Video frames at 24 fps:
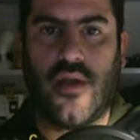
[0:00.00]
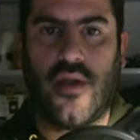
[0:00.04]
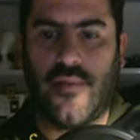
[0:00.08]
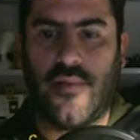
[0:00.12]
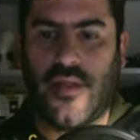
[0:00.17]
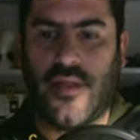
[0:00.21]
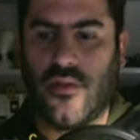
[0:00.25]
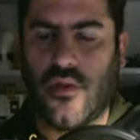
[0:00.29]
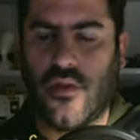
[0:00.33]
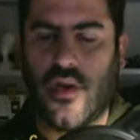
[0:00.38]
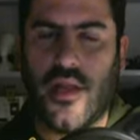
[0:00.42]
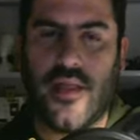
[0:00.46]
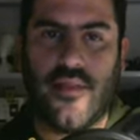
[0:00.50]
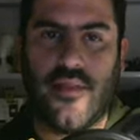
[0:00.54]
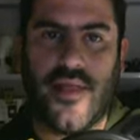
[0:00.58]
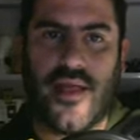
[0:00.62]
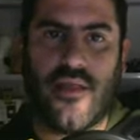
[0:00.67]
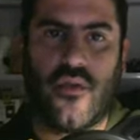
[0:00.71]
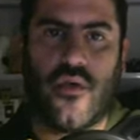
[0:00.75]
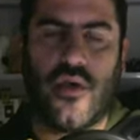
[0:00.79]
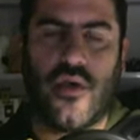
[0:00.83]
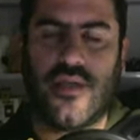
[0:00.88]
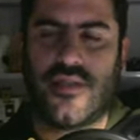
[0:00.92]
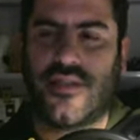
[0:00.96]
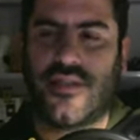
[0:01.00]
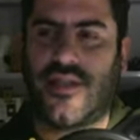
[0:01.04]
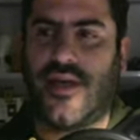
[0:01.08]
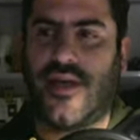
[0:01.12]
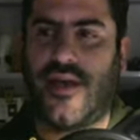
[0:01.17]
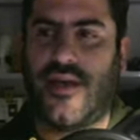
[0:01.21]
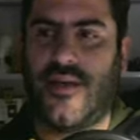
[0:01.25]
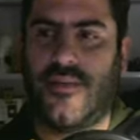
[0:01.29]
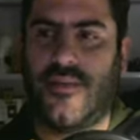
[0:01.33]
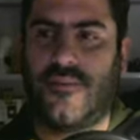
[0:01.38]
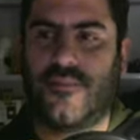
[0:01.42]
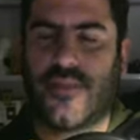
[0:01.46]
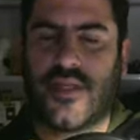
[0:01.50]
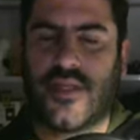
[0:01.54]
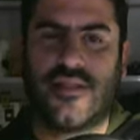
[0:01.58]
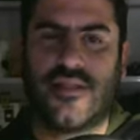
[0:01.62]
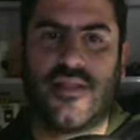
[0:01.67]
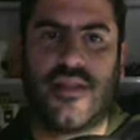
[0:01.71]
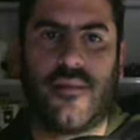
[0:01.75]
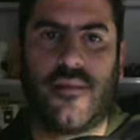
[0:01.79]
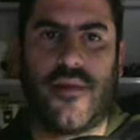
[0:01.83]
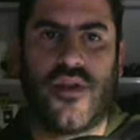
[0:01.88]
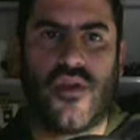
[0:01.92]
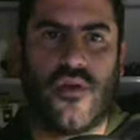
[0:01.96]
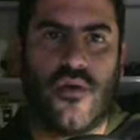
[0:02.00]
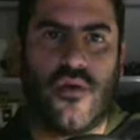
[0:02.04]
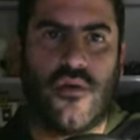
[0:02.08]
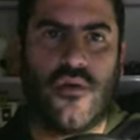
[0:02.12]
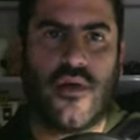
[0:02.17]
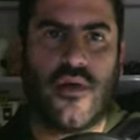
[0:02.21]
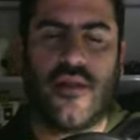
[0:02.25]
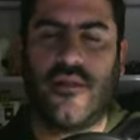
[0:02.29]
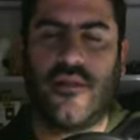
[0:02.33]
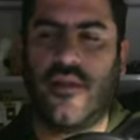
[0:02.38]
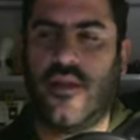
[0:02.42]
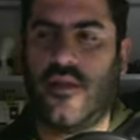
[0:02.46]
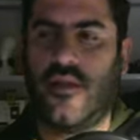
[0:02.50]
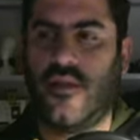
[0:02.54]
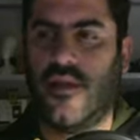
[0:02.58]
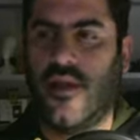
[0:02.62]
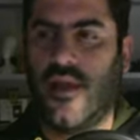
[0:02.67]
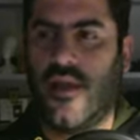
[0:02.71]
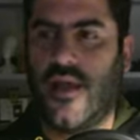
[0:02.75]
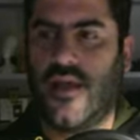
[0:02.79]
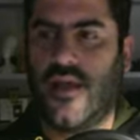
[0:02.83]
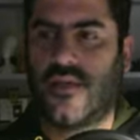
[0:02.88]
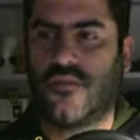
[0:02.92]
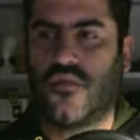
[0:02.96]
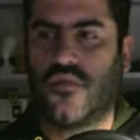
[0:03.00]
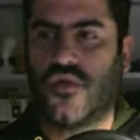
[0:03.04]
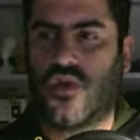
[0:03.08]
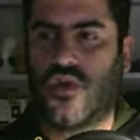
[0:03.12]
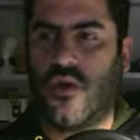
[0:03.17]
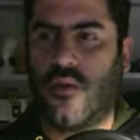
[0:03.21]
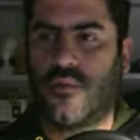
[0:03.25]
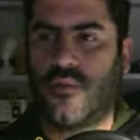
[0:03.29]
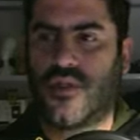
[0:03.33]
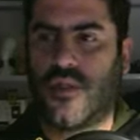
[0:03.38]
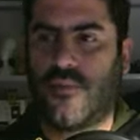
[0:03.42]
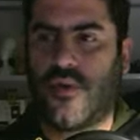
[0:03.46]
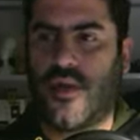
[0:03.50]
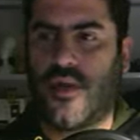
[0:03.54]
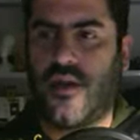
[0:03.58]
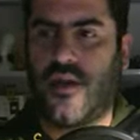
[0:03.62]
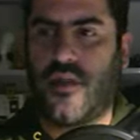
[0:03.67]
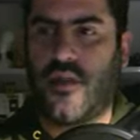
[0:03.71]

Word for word: habiéndole dado esta, este tamaño grande, es mucho. Le vamos a poner